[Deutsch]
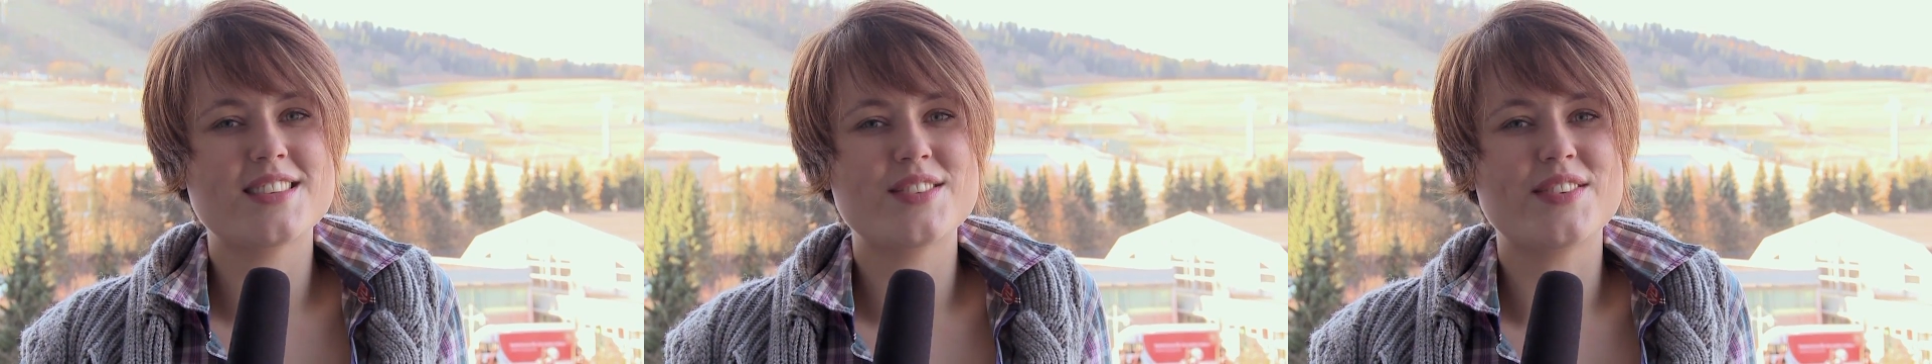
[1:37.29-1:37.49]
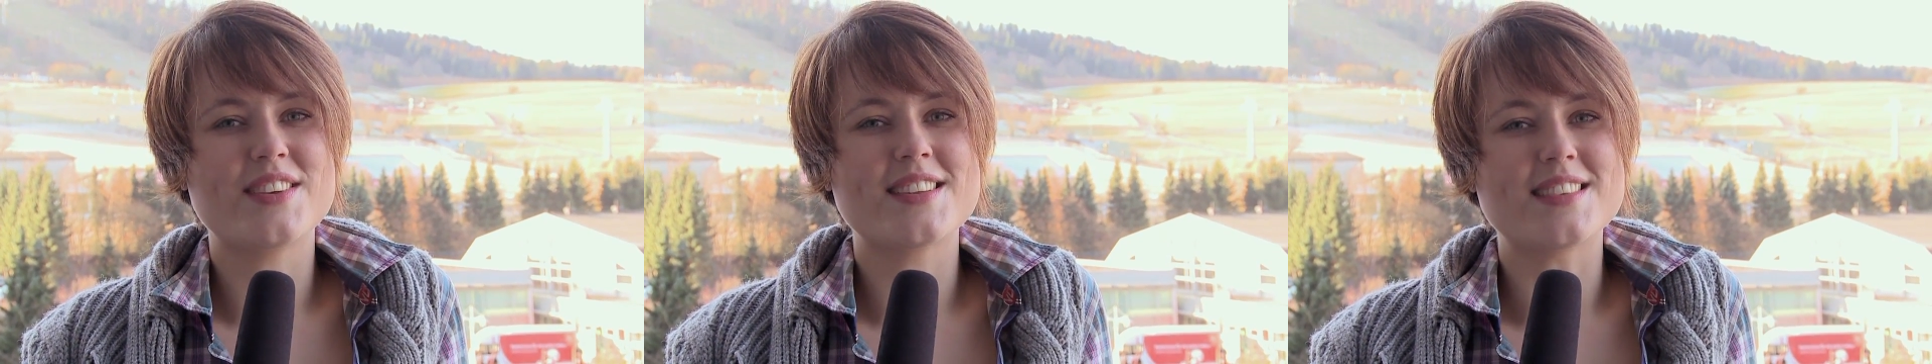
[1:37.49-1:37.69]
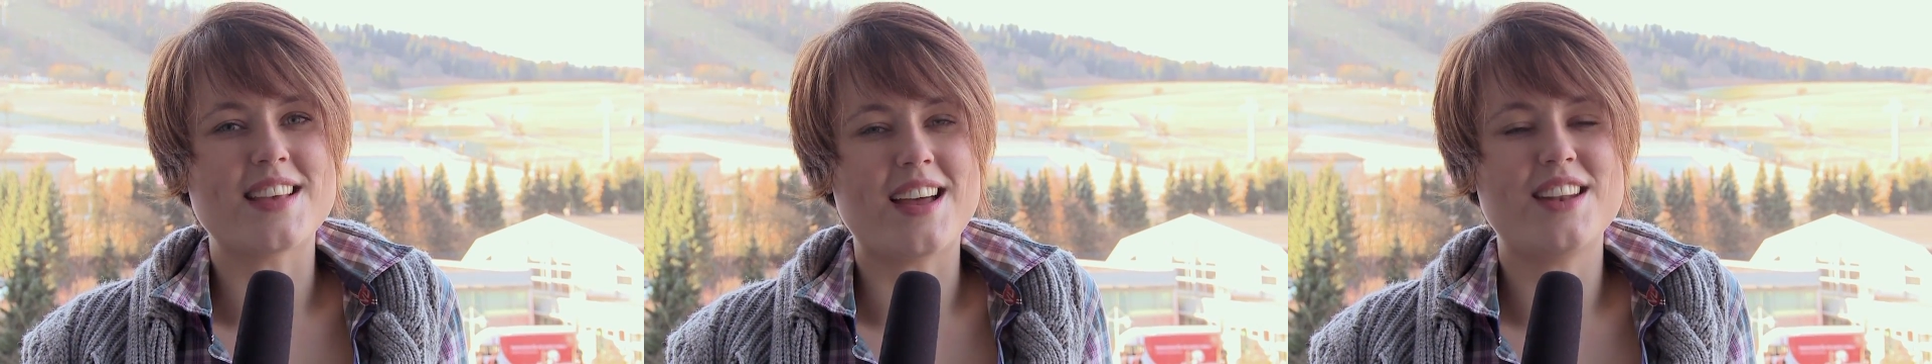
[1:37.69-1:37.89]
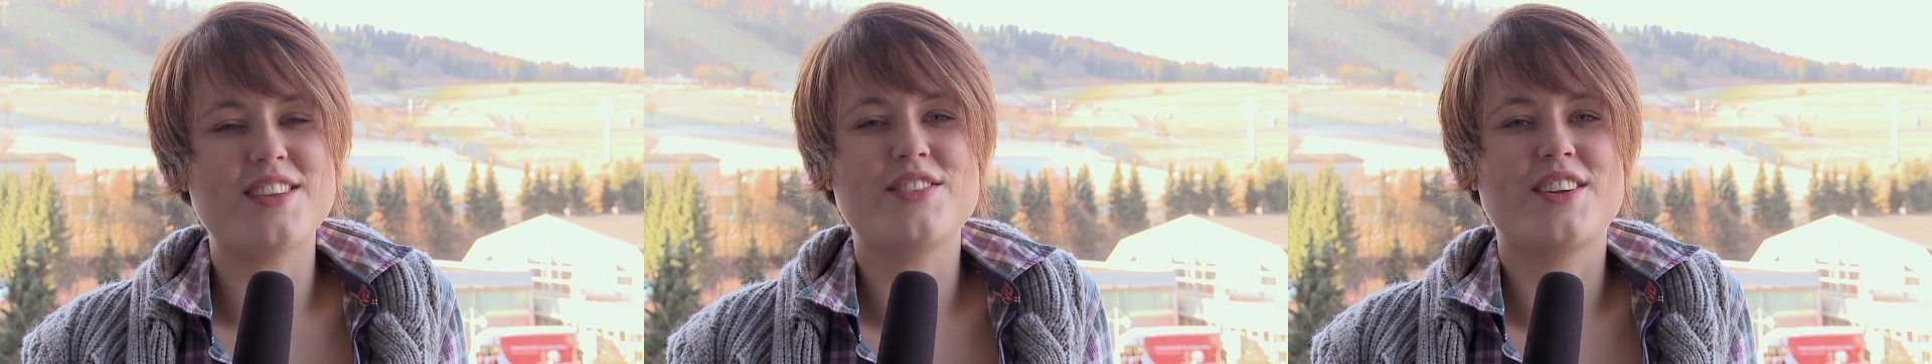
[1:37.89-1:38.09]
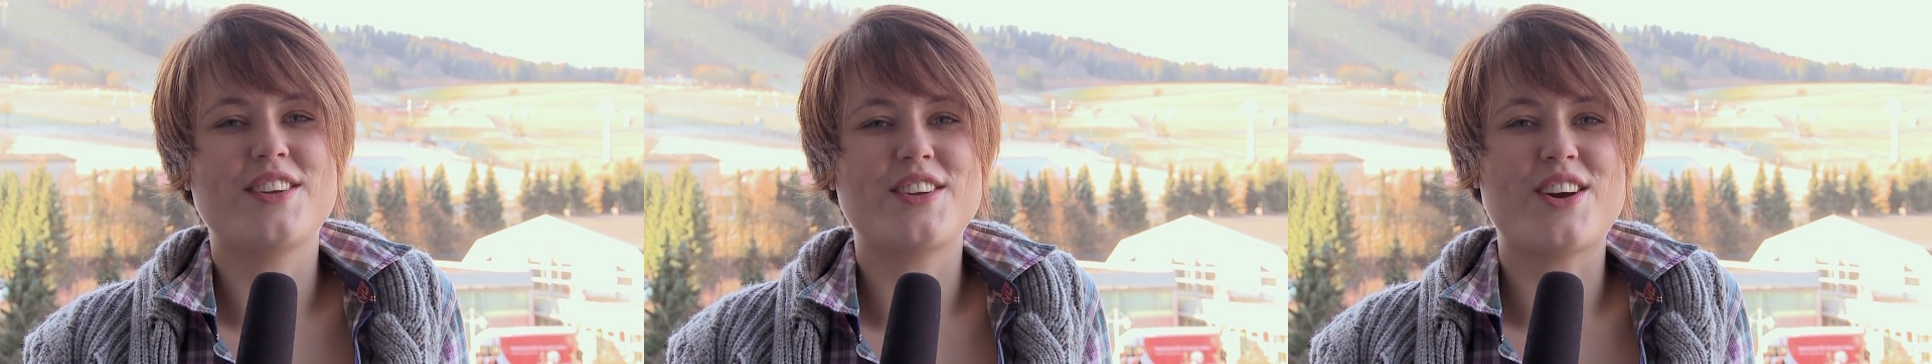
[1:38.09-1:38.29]
dass wir jetzt alle
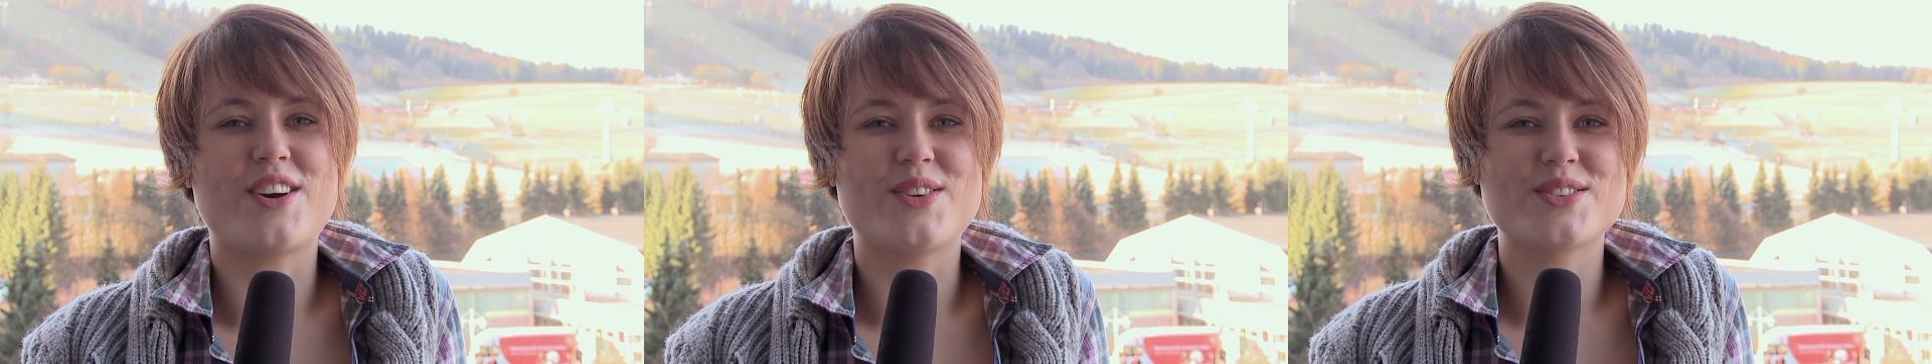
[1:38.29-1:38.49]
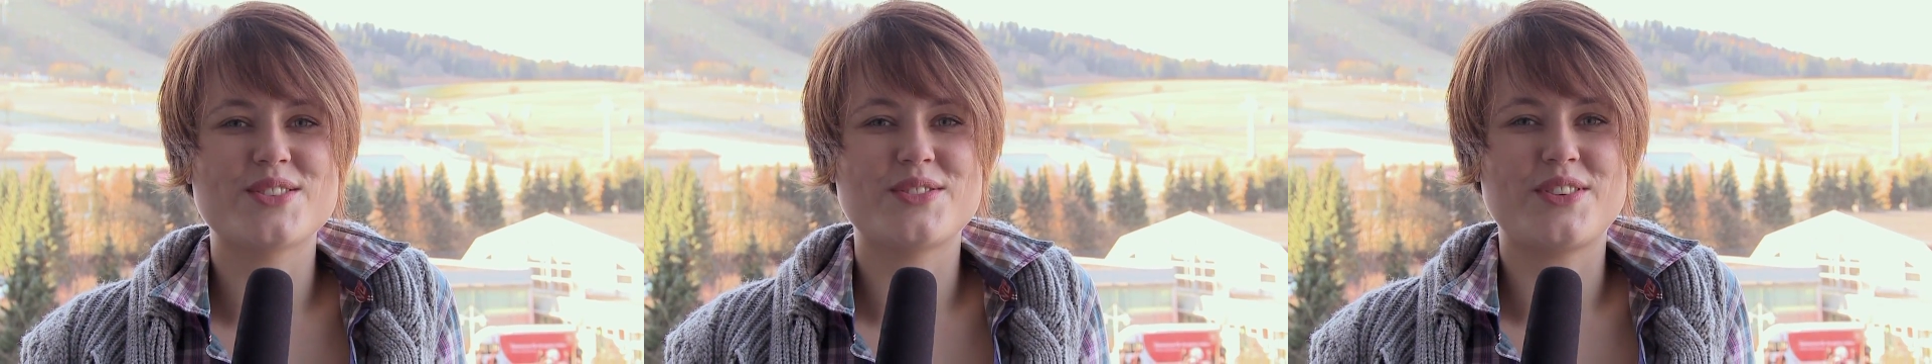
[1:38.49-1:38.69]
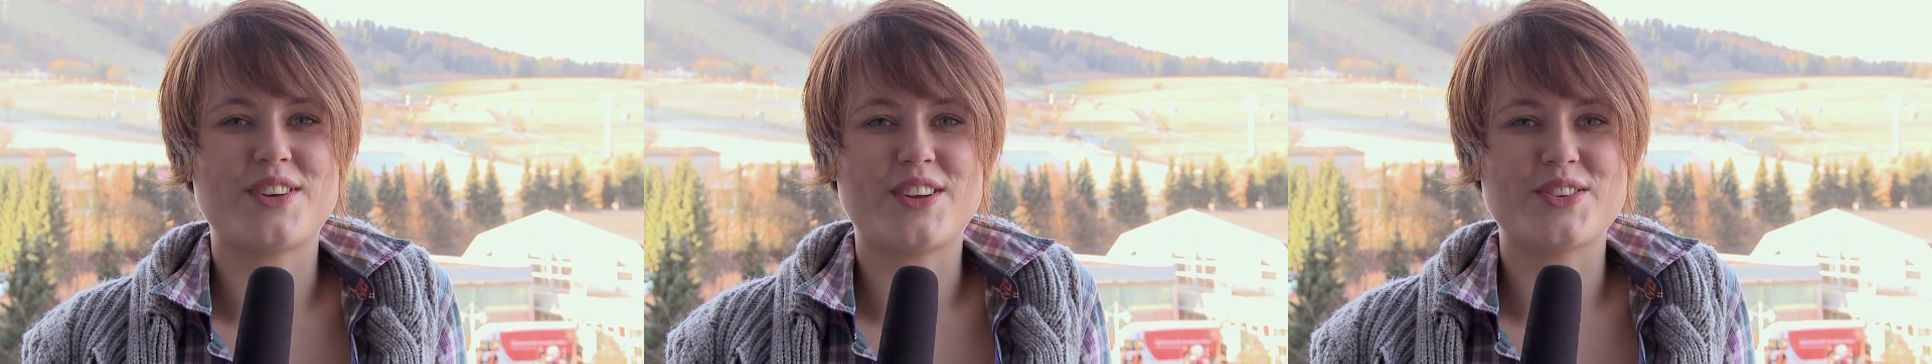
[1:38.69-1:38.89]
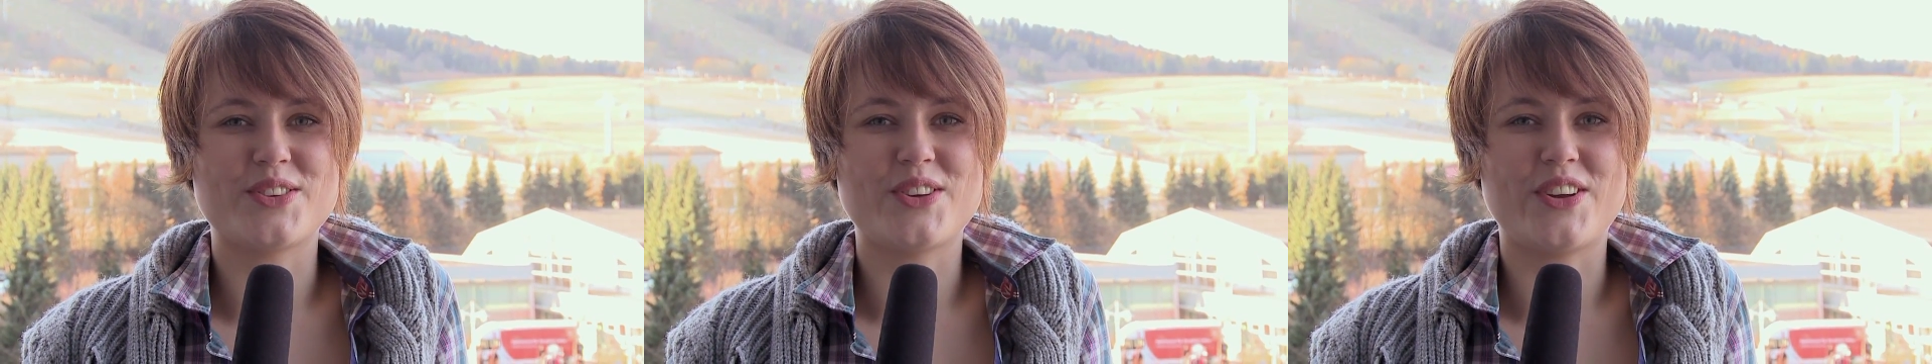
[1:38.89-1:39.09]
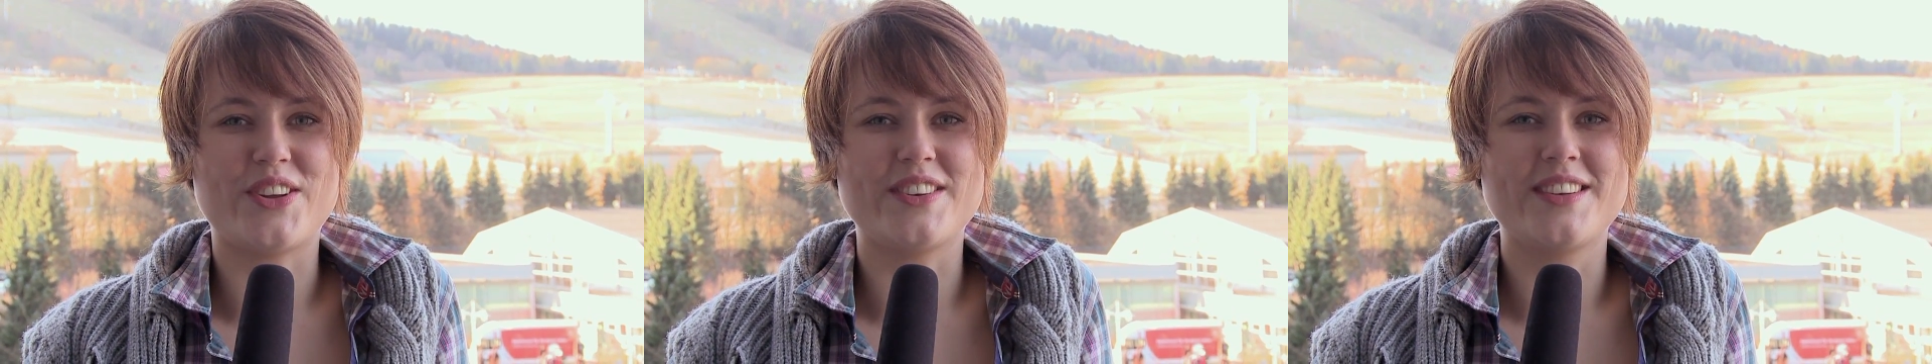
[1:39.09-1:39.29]
wieder nach Hause fahren
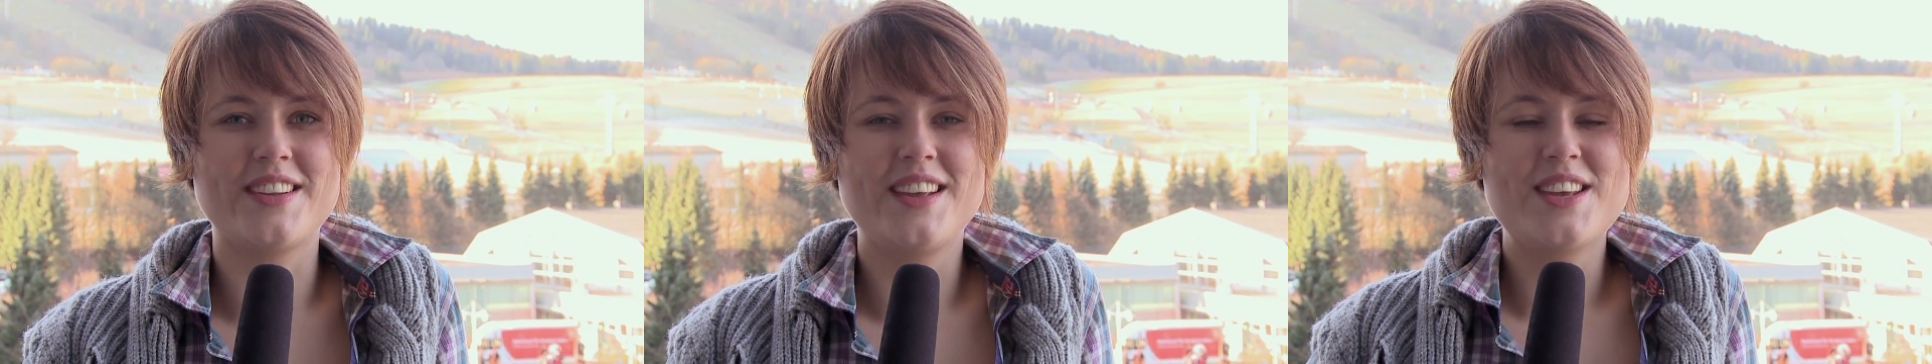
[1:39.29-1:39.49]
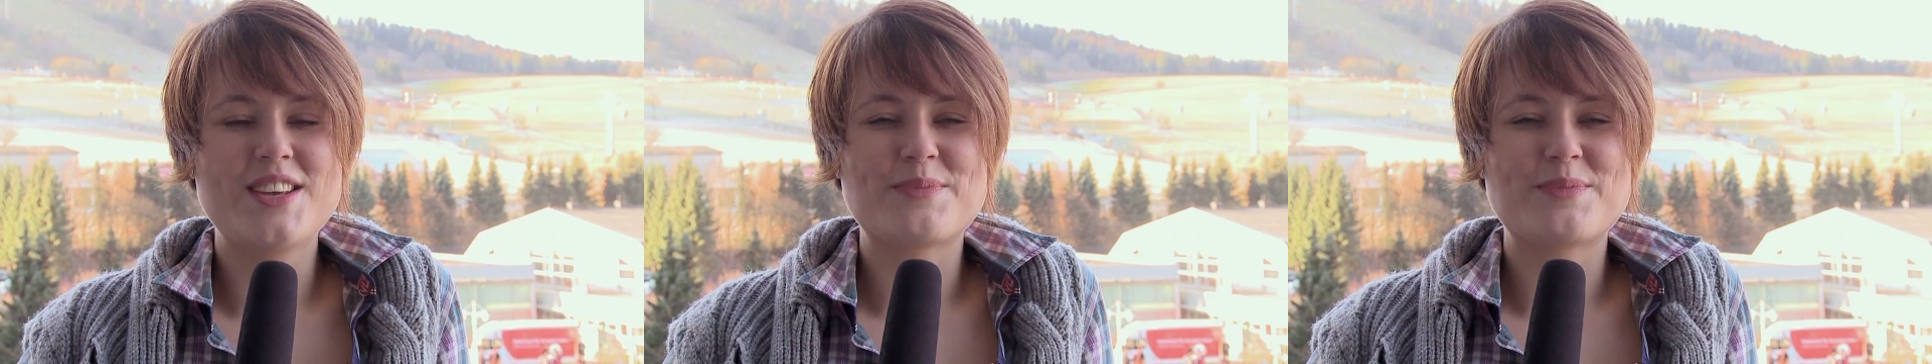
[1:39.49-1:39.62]
können.